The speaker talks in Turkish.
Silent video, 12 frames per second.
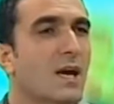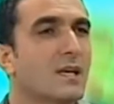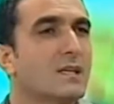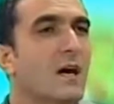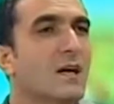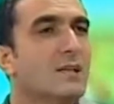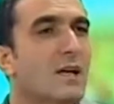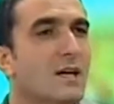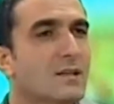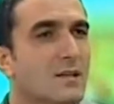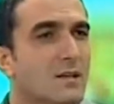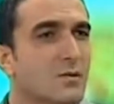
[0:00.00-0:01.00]
Yağ
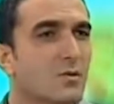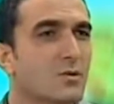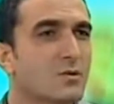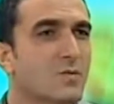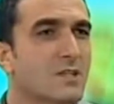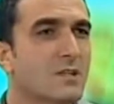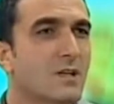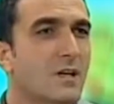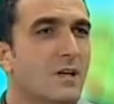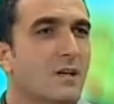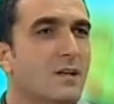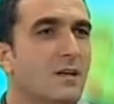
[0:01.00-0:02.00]
nereden alıyoruz biz?
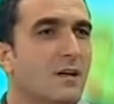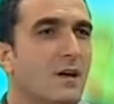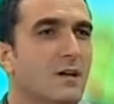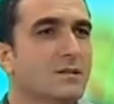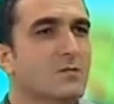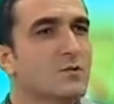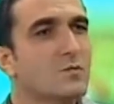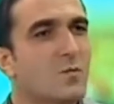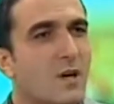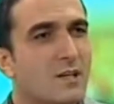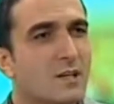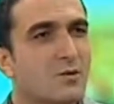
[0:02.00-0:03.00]
E, hastamızı
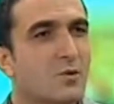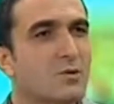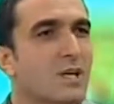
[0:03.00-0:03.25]
muayene ediyoruz.